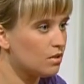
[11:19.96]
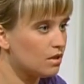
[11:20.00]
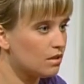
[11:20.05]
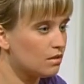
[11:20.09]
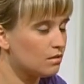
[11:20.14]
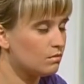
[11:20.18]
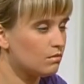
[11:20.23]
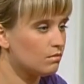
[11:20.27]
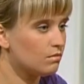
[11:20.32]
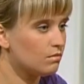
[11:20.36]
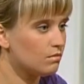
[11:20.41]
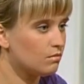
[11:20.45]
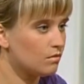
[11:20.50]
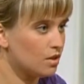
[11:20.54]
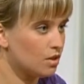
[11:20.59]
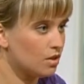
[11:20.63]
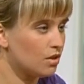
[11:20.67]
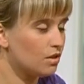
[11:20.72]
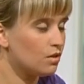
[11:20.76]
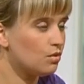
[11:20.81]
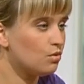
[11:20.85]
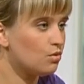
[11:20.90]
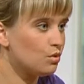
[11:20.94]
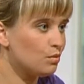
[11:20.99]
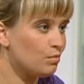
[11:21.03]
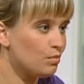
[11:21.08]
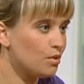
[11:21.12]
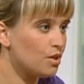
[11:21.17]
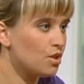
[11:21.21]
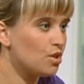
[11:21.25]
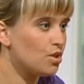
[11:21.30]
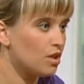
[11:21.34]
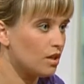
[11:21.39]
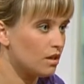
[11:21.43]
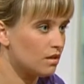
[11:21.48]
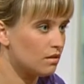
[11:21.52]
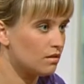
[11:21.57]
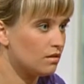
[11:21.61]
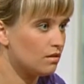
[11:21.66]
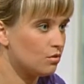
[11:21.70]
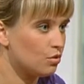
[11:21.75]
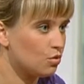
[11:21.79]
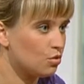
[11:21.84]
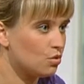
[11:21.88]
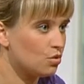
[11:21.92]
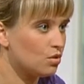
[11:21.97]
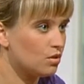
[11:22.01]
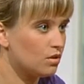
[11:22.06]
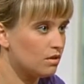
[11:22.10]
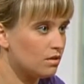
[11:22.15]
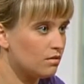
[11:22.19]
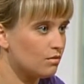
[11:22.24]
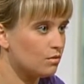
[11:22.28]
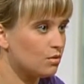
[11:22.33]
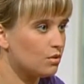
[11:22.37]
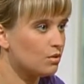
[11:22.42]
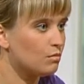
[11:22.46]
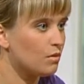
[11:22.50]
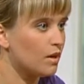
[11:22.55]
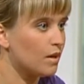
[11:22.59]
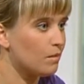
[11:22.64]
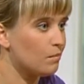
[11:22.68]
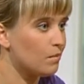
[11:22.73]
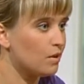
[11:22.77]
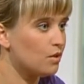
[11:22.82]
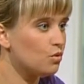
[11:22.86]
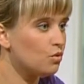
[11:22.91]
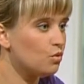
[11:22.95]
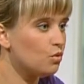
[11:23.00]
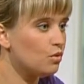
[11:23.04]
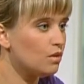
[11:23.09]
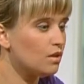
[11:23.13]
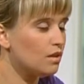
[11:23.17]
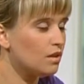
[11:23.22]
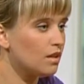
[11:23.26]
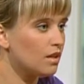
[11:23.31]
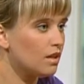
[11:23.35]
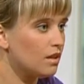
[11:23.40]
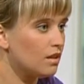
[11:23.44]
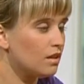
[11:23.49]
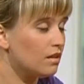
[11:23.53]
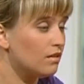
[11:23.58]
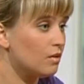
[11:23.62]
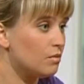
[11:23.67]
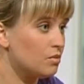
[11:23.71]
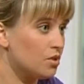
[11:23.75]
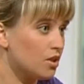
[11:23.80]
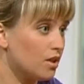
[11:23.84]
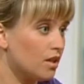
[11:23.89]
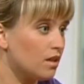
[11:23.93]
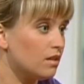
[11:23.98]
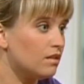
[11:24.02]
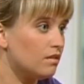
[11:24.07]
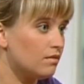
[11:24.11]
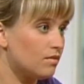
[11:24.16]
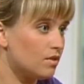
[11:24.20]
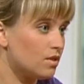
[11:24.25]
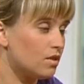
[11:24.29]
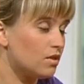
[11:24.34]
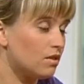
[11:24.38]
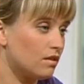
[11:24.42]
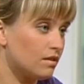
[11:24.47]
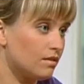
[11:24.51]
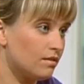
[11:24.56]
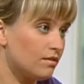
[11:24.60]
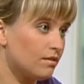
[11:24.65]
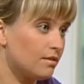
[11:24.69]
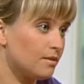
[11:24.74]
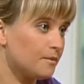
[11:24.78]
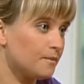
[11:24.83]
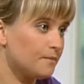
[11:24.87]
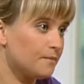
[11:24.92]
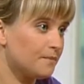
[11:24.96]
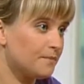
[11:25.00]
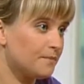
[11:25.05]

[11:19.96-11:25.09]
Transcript: мне в открытую запрещать дружить вот с моей подругой и вообще ходить в церковь.